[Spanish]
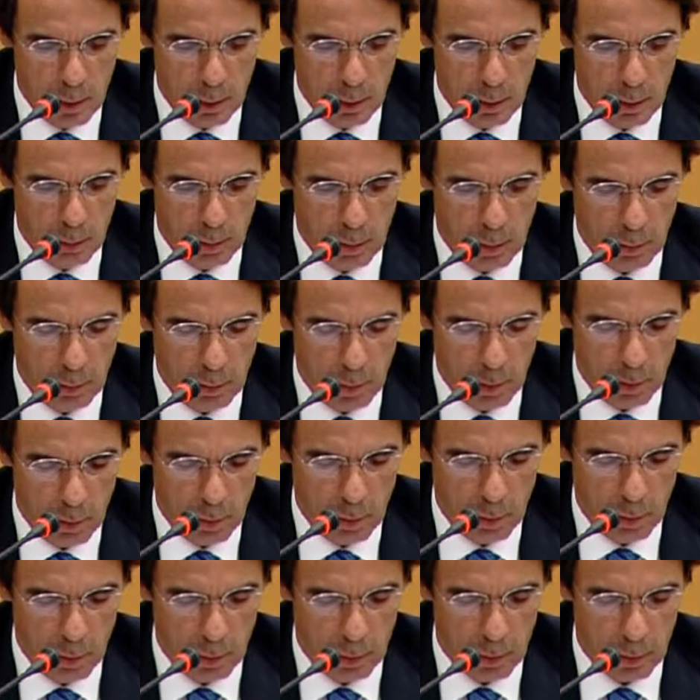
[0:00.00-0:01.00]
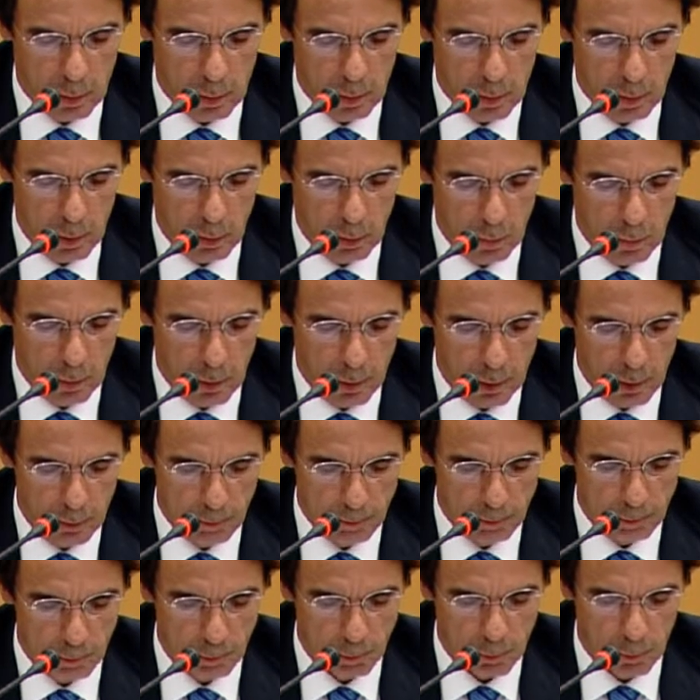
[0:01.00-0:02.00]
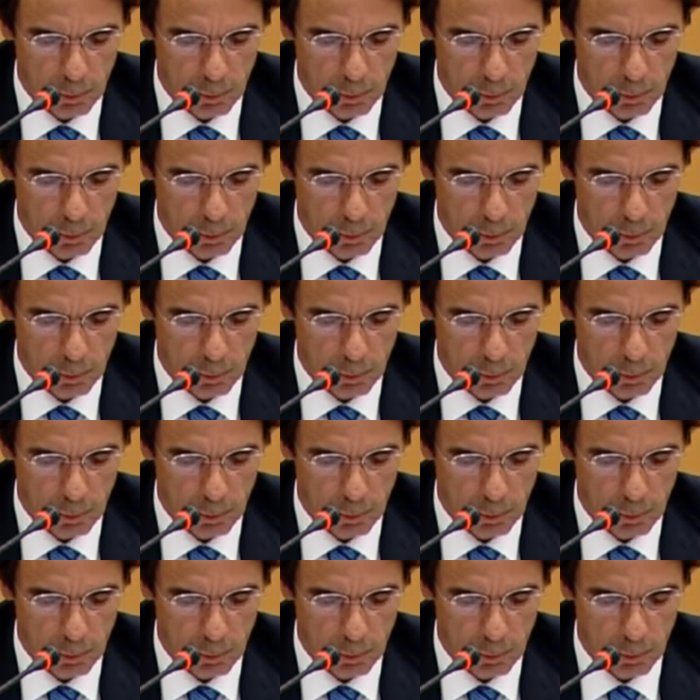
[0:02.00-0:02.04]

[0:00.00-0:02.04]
de mi amigo Marcelo Pera,